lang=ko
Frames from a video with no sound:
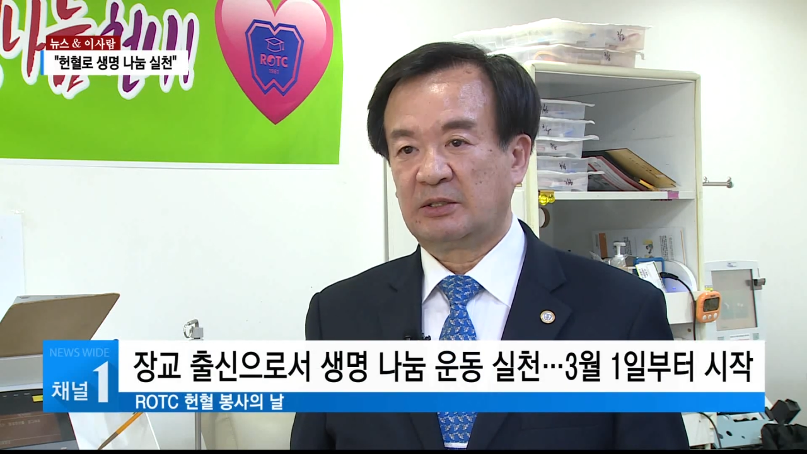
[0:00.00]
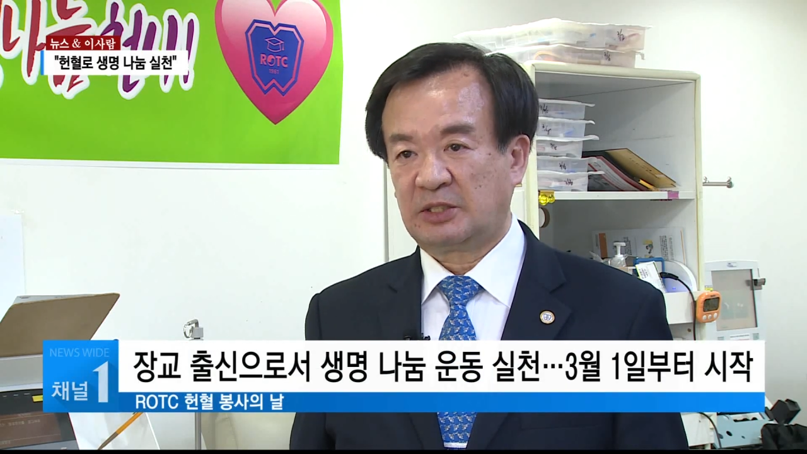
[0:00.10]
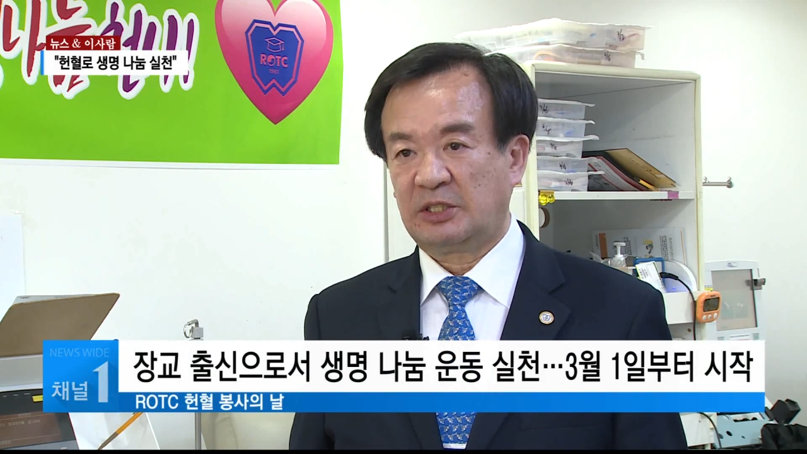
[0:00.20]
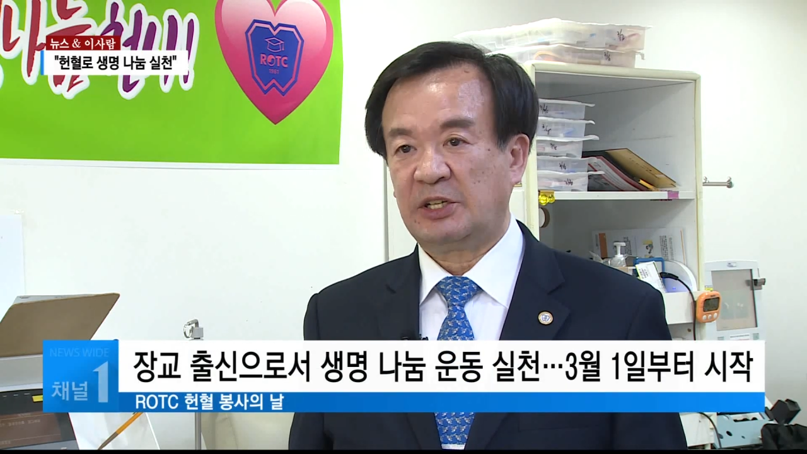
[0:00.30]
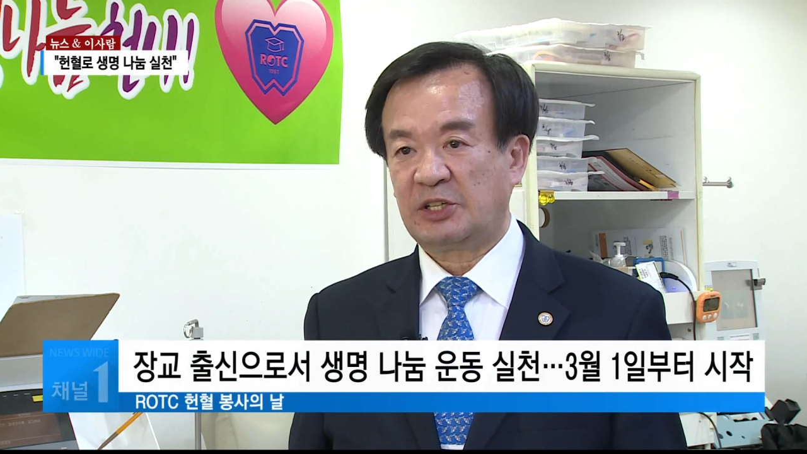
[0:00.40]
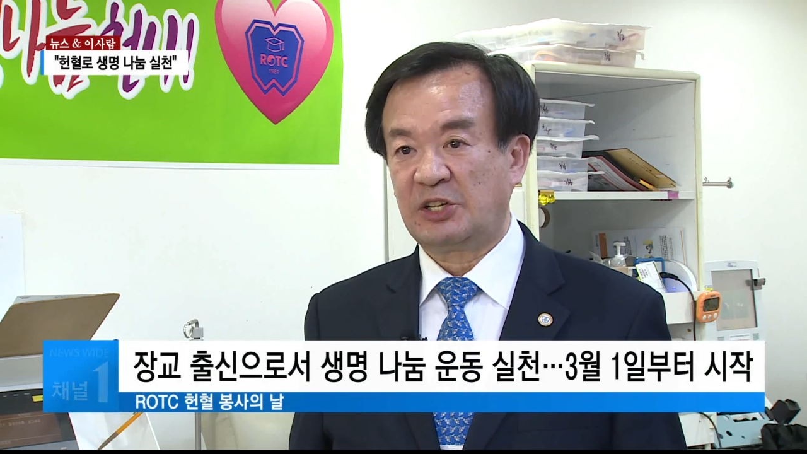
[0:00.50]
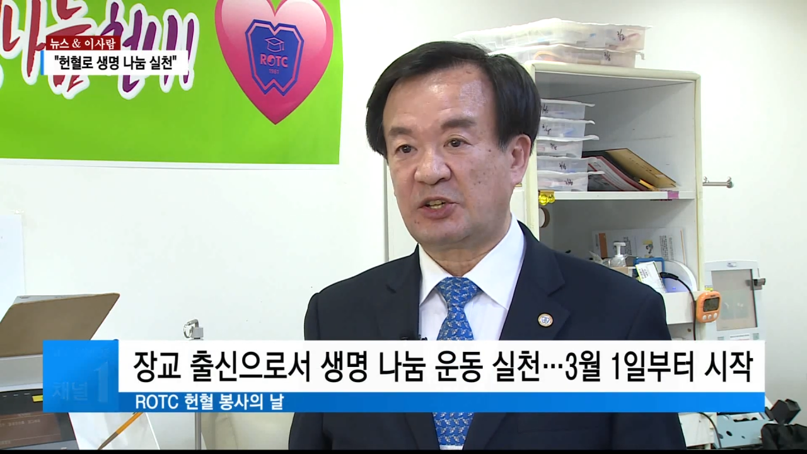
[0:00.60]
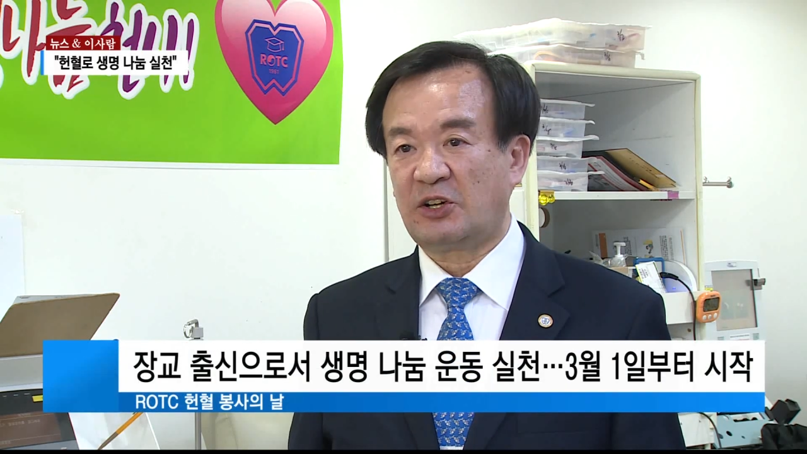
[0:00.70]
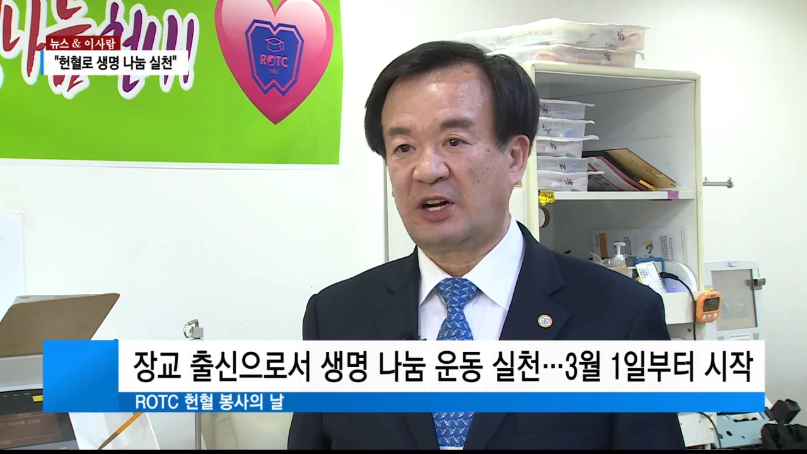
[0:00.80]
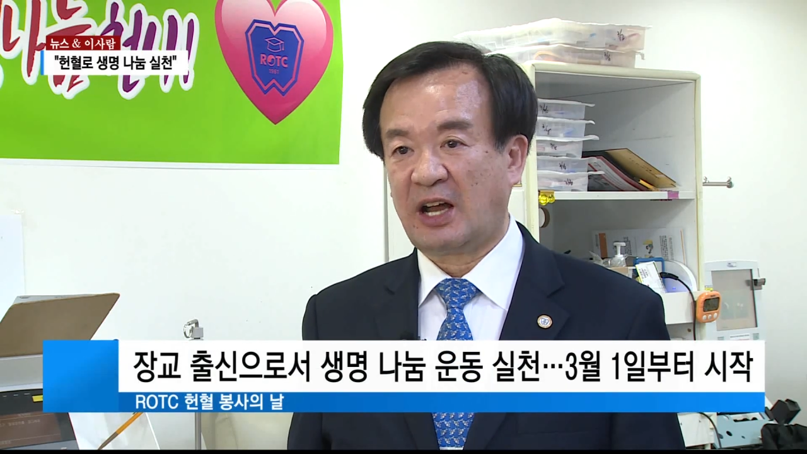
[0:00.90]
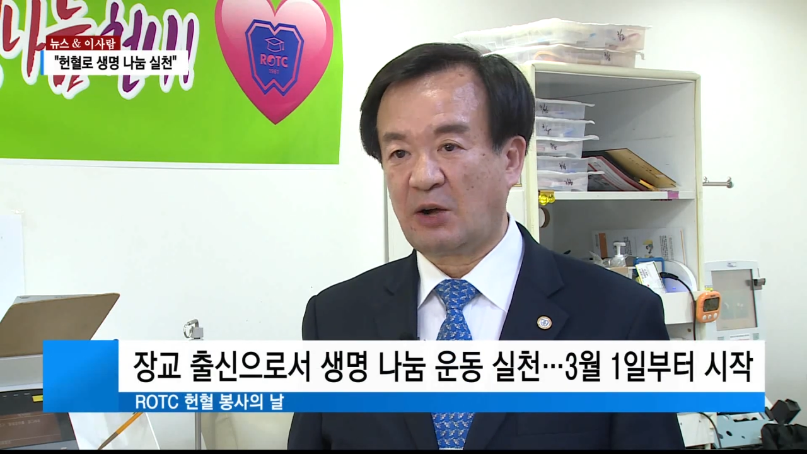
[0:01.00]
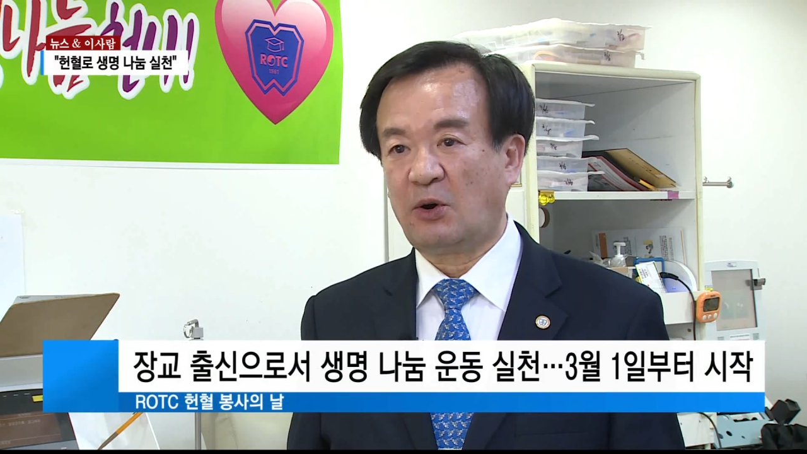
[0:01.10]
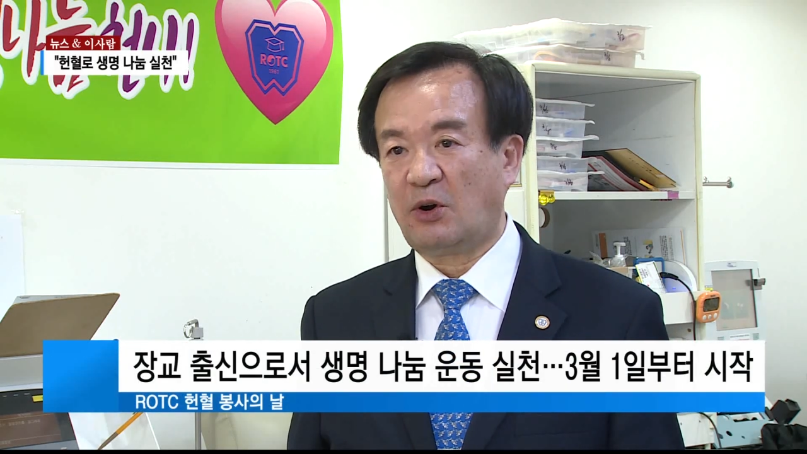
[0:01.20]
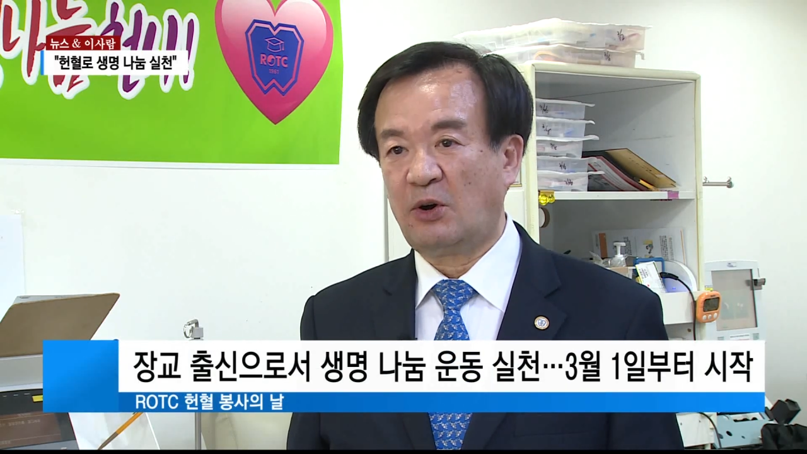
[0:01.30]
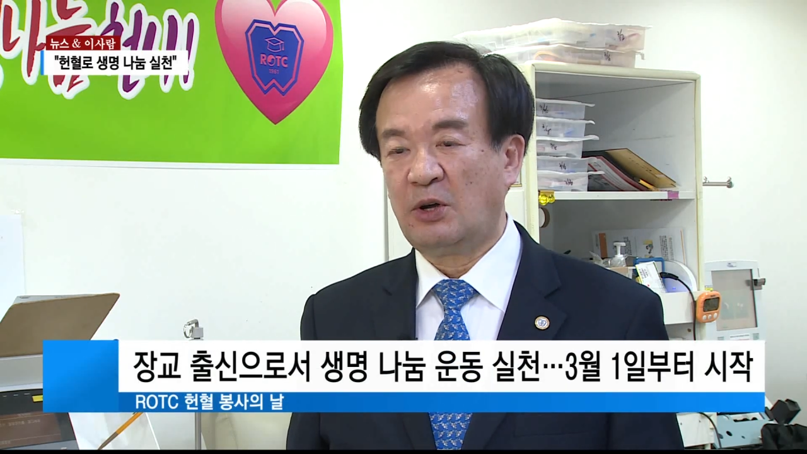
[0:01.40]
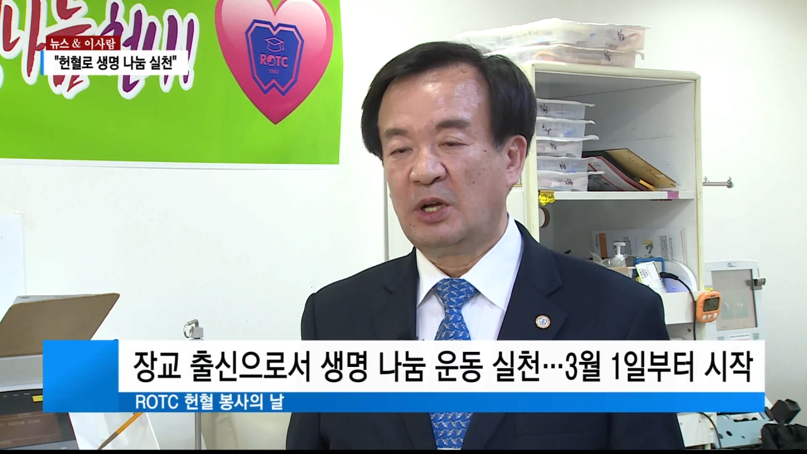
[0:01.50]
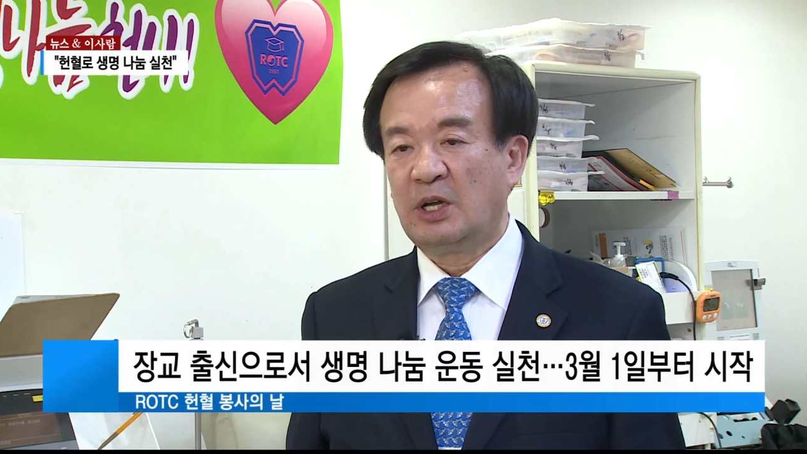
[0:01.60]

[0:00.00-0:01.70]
시, 실천을 하고